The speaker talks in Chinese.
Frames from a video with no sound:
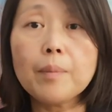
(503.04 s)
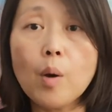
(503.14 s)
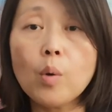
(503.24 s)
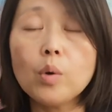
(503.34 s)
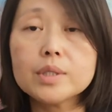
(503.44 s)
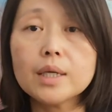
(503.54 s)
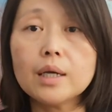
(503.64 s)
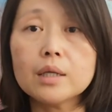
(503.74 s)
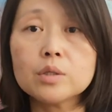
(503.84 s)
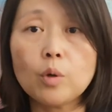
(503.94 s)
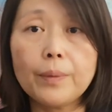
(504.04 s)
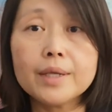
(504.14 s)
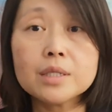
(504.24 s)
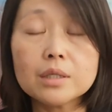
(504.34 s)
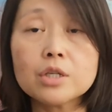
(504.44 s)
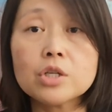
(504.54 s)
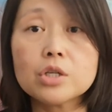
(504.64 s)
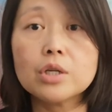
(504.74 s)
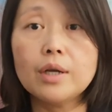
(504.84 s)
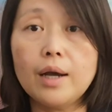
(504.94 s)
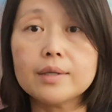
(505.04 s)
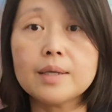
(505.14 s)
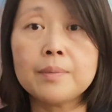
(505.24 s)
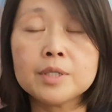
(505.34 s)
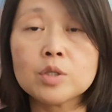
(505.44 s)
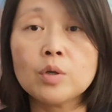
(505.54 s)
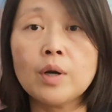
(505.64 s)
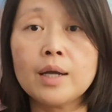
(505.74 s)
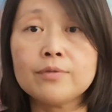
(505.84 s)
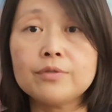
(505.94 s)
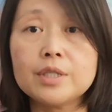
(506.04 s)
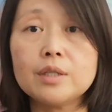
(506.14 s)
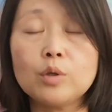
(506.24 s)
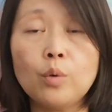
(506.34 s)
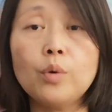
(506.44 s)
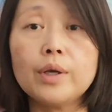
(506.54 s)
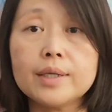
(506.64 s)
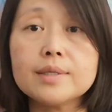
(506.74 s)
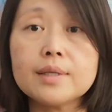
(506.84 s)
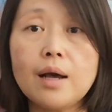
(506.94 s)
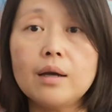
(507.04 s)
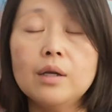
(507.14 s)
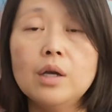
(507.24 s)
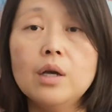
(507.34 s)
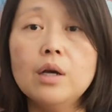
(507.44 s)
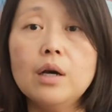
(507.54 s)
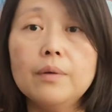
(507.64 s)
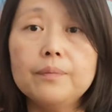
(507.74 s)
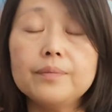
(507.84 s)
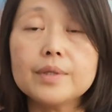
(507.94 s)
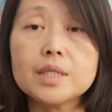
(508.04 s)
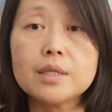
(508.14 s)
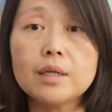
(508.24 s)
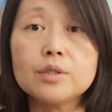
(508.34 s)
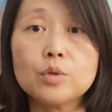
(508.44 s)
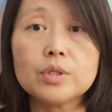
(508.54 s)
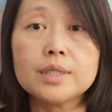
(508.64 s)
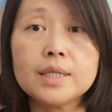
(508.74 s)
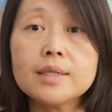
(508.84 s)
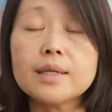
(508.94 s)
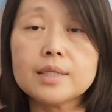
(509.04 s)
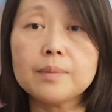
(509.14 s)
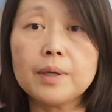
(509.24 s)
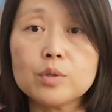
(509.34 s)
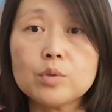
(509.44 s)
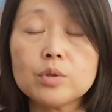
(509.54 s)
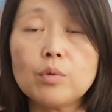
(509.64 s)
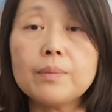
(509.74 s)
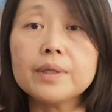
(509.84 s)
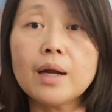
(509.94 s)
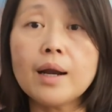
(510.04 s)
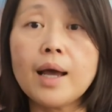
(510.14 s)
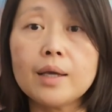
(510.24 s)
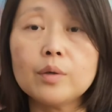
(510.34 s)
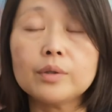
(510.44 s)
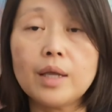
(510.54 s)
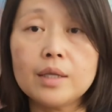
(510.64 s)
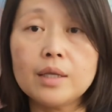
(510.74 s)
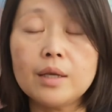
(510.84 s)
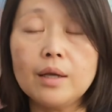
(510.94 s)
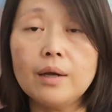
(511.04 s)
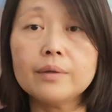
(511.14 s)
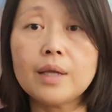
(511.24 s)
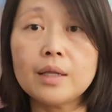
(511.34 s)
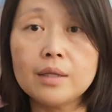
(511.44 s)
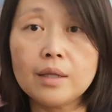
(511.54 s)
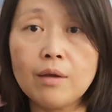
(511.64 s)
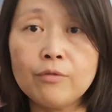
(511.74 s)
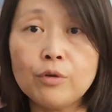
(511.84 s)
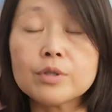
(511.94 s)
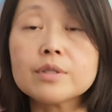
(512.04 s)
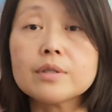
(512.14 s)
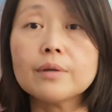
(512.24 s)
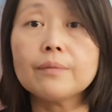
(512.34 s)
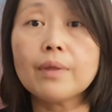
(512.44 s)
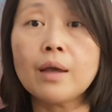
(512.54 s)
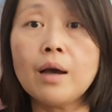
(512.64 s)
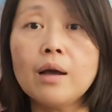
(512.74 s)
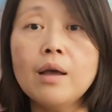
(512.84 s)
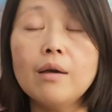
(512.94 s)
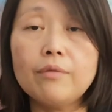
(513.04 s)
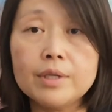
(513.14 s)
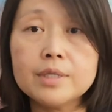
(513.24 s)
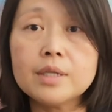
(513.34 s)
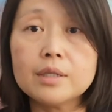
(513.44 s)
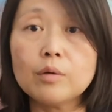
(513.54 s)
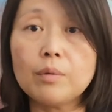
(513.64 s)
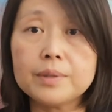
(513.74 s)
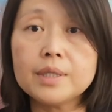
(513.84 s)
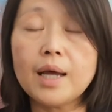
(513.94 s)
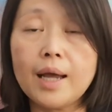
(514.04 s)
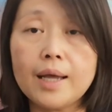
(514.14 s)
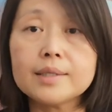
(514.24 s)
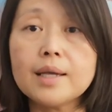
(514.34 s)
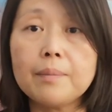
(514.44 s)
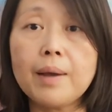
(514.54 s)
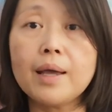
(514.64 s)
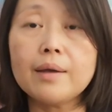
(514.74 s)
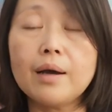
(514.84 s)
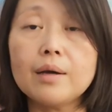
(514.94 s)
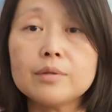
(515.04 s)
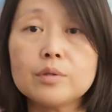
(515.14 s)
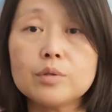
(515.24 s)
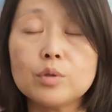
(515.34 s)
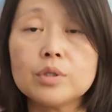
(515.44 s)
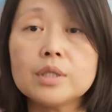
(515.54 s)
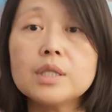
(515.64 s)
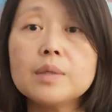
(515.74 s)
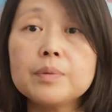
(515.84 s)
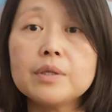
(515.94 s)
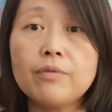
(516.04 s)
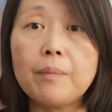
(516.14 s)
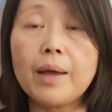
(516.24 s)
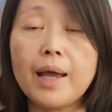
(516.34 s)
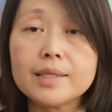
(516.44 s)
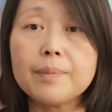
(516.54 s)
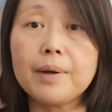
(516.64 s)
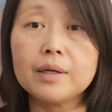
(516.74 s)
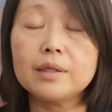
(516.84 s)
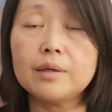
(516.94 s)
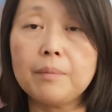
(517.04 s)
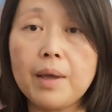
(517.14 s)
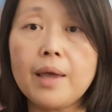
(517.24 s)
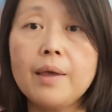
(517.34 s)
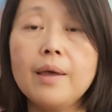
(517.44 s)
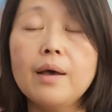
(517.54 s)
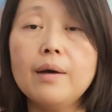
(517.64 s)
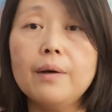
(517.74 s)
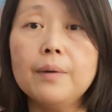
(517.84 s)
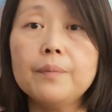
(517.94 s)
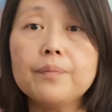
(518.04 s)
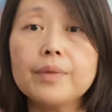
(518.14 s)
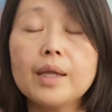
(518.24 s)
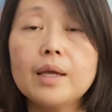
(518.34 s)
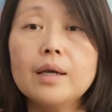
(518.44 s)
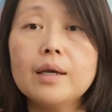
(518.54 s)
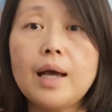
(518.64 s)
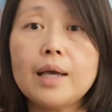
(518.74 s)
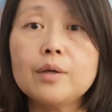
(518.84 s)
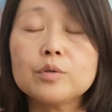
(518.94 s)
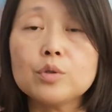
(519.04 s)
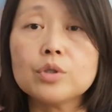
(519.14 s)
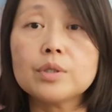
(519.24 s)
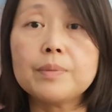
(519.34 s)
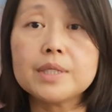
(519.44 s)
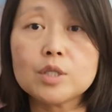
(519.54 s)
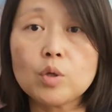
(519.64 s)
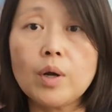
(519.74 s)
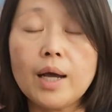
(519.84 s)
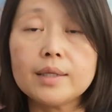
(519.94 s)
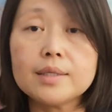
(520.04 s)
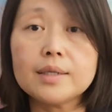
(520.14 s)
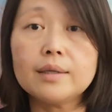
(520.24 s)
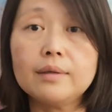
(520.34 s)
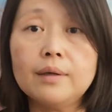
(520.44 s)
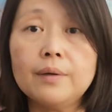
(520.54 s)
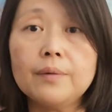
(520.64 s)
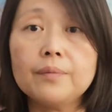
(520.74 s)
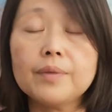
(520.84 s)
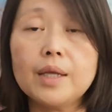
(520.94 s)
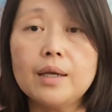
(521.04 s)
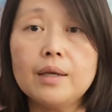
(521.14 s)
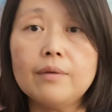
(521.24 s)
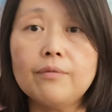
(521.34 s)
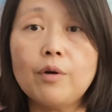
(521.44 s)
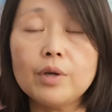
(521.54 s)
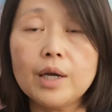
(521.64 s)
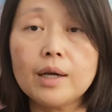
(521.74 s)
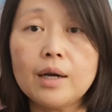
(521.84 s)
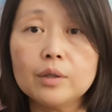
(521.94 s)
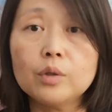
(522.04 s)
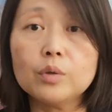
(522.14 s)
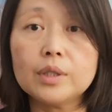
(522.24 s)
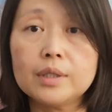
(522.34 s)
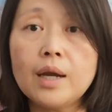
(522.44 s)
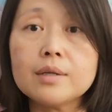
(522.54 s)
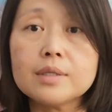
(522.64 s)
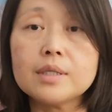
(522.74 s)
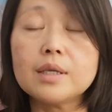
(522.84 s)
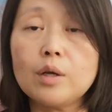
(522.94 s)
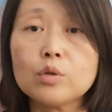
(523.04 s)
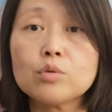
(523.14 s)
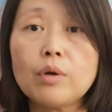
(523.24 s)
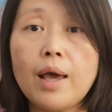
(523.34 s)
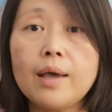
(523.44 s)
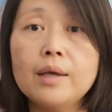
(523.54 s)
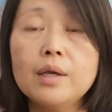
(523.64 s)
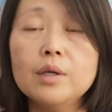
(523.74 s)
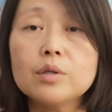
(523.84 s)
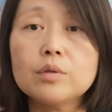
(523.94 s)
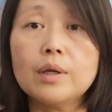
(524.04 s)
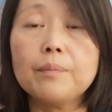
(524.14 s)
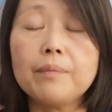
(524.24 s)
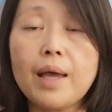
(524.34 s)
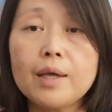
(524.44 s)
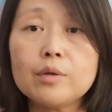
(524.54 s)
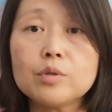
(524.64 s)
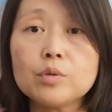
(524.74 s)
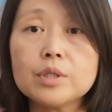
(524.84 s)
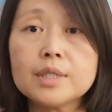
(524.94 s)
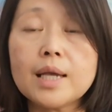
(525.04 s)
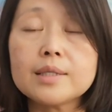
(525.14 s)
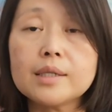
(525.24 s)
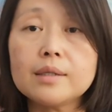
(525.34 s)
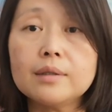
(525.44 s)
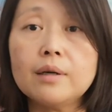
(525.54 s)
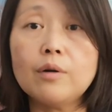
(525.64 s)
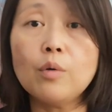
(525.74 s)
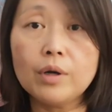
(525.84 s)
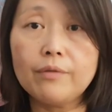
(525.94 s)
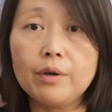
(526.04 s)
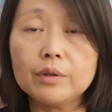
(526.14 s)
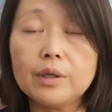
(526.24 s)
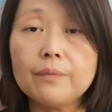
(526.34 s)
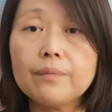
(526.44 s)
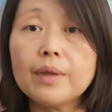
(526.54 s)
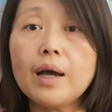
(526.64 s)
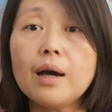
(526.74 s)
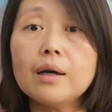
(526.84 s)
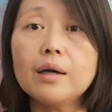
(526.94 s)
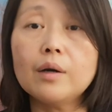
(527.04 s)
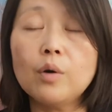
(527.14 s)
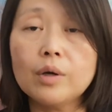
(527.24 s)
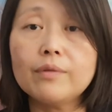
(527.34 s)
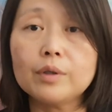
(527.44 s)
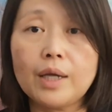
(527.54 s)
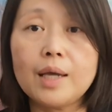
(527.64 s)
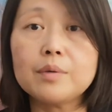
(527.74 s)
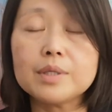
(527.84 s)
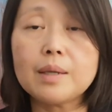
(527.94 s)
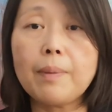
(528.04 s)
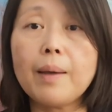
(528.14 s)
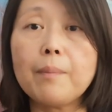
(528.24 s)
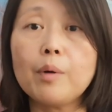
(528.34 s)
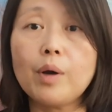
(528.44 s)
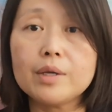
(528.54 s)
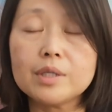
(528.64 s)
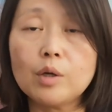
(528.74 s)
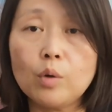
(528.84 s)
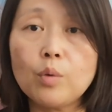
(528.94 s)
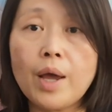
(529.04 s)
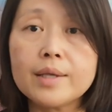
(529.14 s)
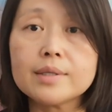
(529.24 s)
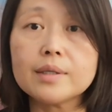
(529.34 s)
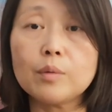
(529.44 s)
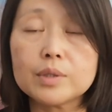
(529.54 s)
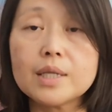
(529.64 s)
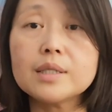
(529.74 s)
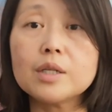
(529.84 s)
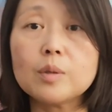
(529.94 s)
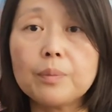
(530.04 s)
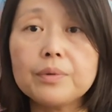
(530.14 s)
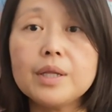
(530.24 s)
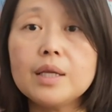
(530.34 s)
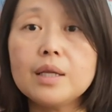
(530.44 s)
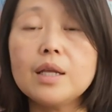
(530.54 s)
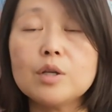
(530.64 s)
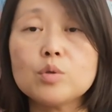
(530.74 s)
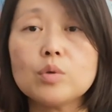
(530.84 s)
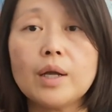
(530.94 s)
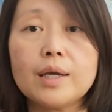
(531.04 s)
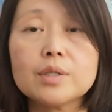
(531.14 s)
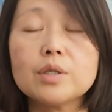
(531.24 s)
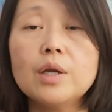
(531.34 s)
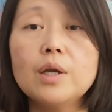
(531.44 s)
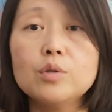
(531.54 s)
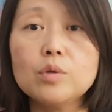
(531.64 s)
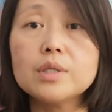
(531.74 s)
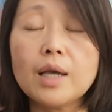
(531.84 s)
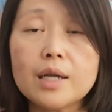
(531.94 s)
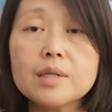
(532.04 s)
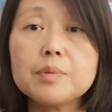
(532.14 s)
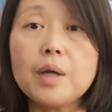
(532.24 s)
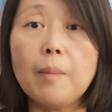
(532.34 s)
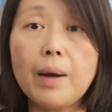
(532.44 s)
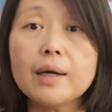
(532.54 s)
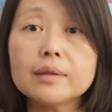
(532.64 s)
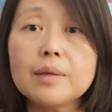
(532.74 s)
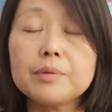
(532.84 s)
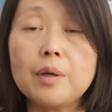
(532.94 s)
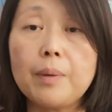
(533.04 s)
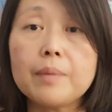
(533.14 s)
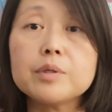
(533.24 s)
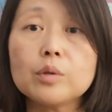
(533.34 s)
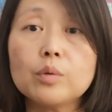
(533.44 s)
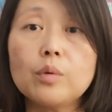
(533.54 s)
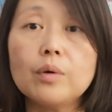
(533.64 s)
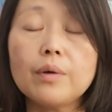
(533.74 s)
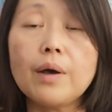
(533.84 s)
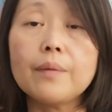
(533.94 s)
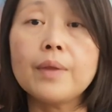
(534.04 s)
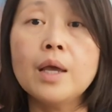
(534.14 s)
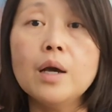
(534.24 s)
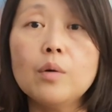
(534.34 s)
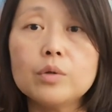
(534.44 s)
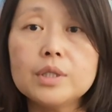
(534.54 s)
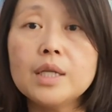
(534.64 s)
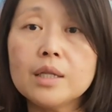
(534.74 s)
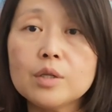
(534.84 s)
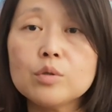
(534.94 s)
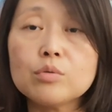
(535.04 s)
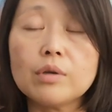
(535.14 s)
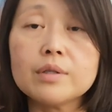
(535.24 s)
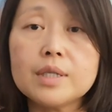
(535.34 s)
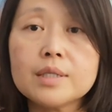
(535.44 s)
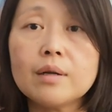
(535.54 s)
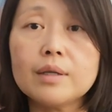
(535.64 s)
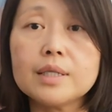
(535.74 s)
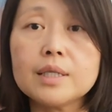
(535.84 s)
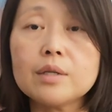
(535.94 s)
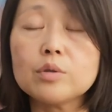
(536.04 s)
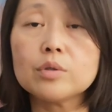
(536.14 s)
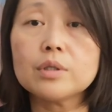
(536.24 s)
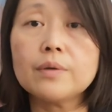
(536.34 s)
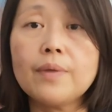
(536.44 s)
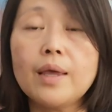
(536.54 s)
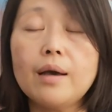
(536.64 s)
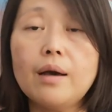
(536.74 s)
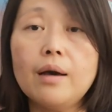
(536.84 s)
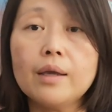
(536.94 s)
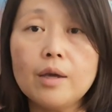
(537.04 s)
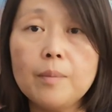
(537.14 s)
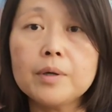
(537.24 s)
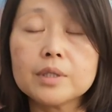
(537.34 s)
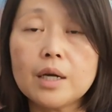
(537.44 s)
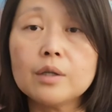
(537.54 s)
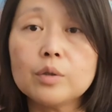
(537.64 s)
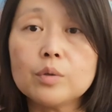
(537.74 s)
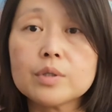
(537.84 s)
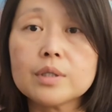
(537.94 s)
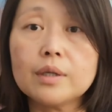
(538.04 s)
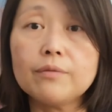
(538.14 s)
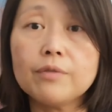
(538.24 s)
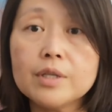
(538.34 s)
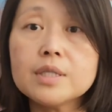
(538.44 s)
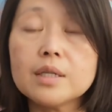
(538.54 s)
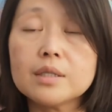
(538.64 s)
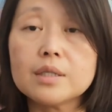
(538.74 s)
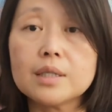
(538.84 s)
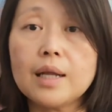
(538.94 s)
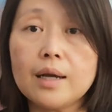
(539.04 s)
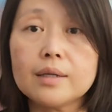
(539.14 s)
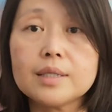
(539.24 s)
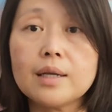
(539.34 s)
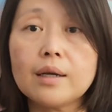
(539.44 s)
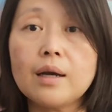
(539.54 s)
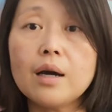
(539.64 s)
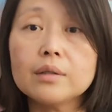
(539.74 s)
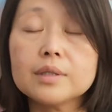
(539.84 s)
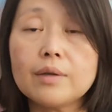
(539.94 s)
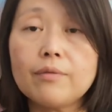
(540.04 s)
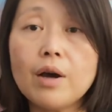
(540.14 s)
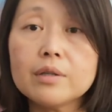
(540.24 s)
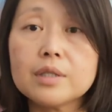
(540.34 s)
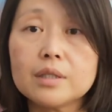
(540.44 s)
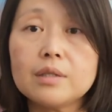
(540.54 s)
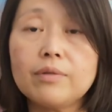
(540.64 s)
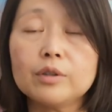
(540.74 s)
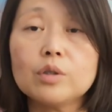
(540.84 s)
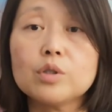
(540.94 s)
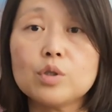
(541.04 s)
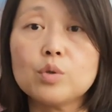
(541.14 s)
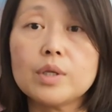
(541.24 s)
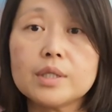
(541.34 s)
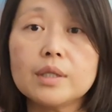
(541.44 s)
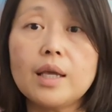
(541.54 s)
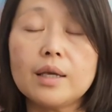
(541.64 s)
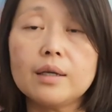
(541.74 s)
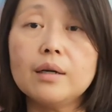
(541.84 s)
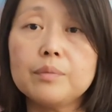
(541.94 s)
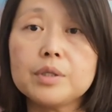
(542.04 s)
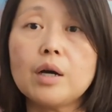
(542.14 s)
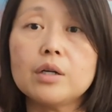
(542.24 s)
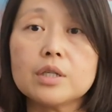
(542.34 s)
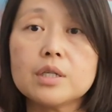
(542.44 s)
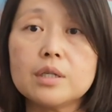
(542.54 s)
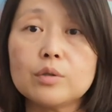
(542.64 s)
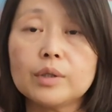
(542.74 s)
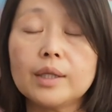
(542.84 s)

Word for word: 包括这个周边设施啊，在 Mississauga 附近都会跟上，嗯，这个就是现在基本上就是我们当然还有 Danny 啊，Danny Danforth 啊，Vincent，我们现在还在卖啊，就是第一批分盘还在帮客人卖，嗯，还有就是 Mississauga 的这个呃 Boya Condo 的第二期也要出来，这还有就是在这个 Oakville 的啊。Oakville 的还有一些盘，包括还有一些 low rise 的，我在这里就不一一列举了。还是最近还是比较忙的，比较盘比较多啊。我今天呢就主要介绍了一下，就是啊 h e l m o n t condos 和 Vincent 这两个在抗在 o n one 这个地方到底是选择哪个比较合适，